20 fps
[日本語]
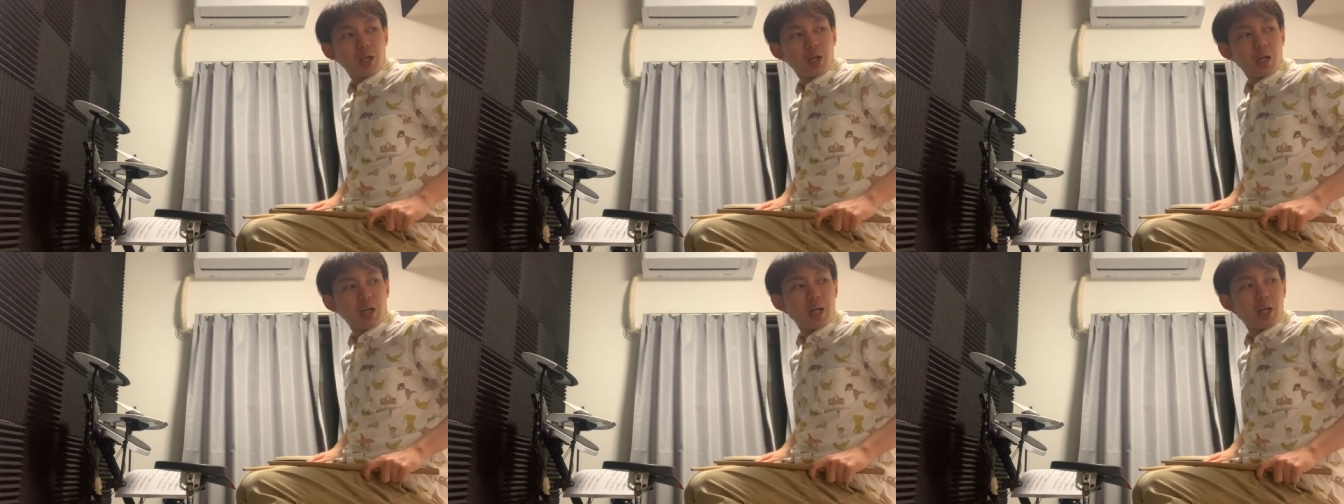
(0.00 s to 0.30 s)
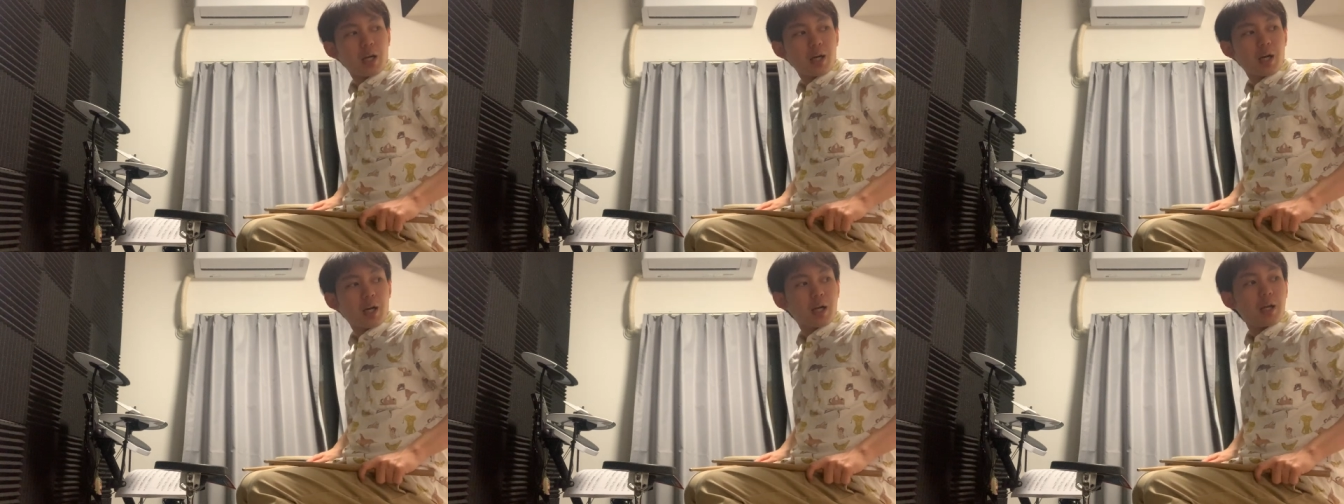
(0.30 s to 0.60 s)
高
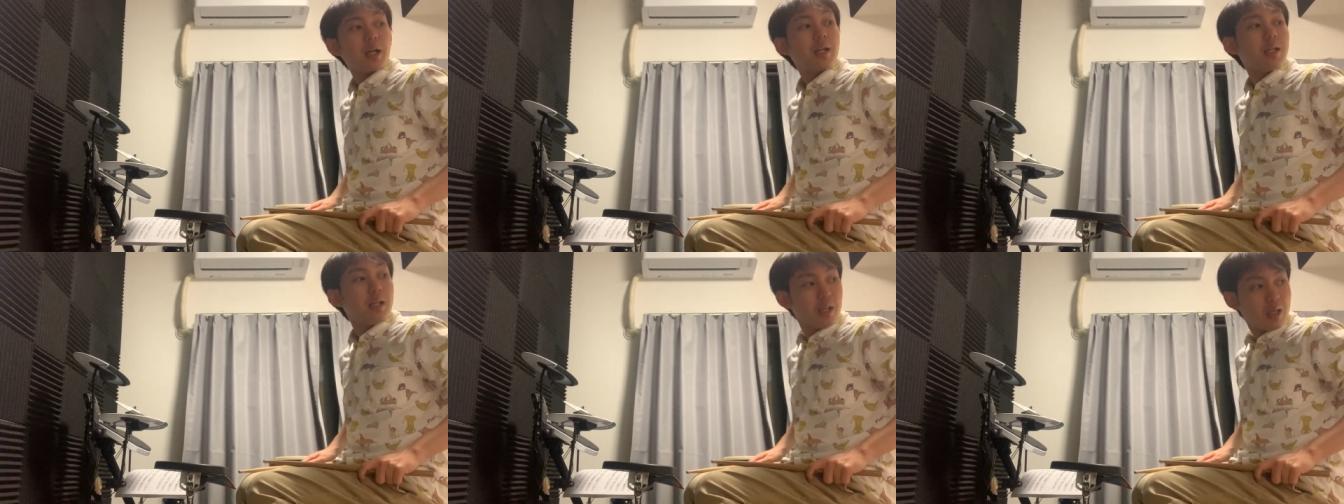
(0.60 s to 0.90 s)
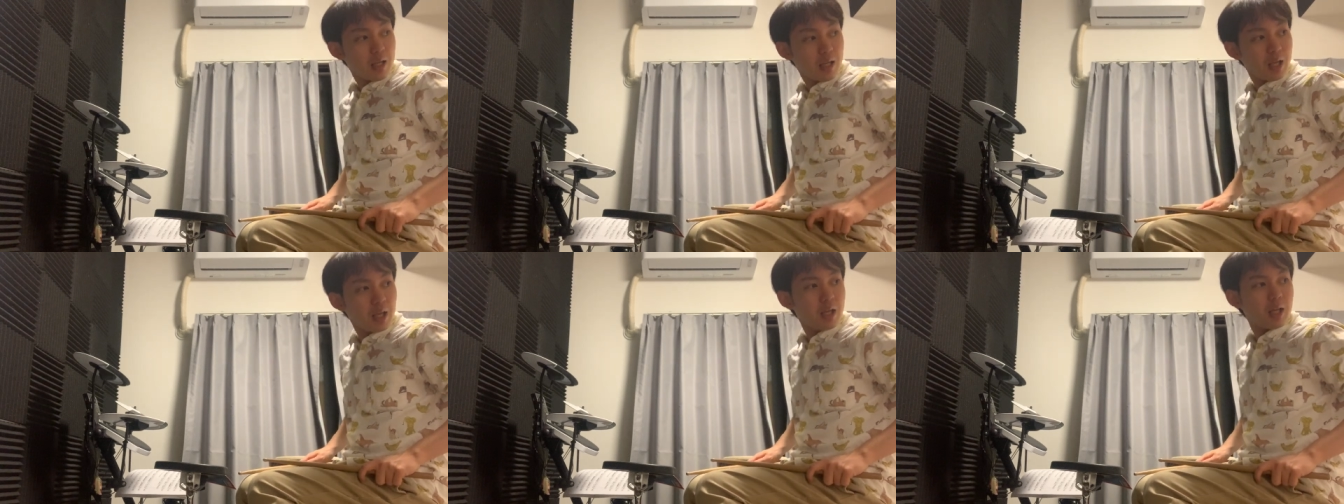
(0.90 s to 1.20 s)
いからな。
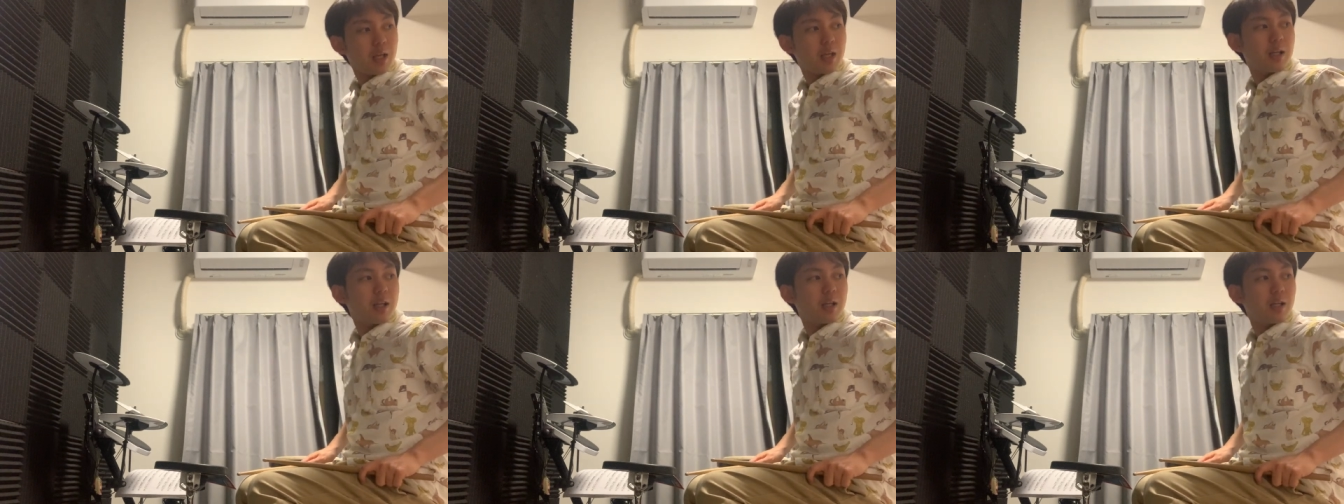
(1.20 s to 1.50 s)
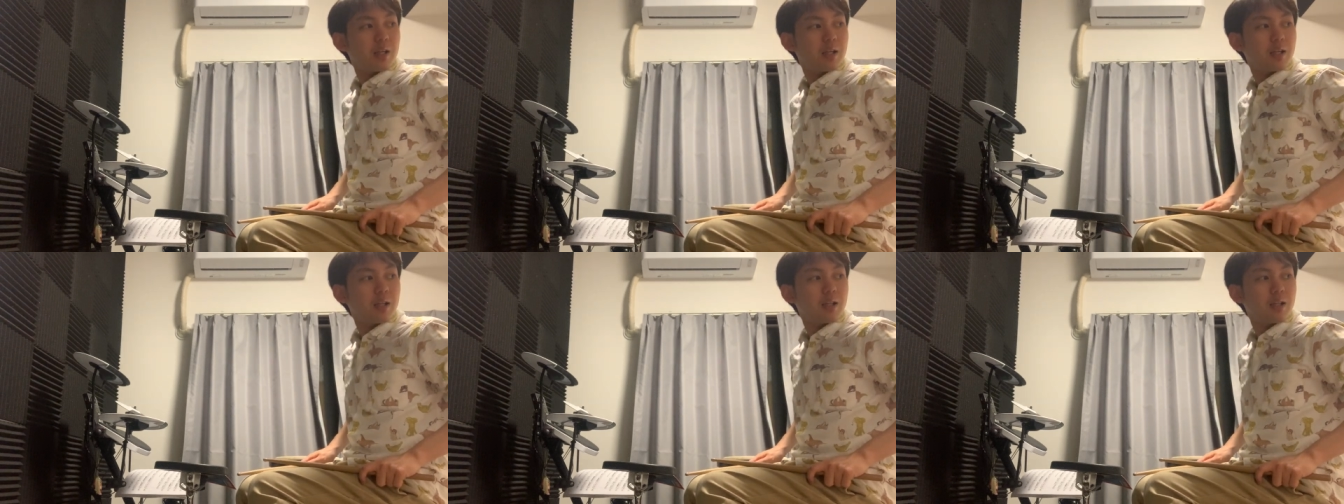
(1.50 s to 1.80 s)
ね
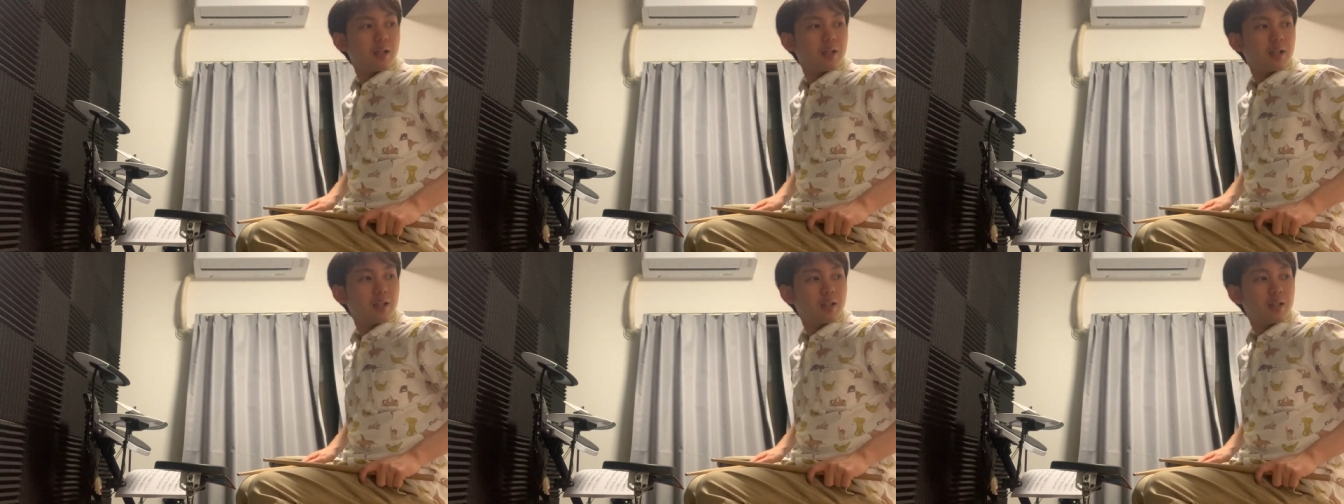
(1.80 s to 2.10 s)
え。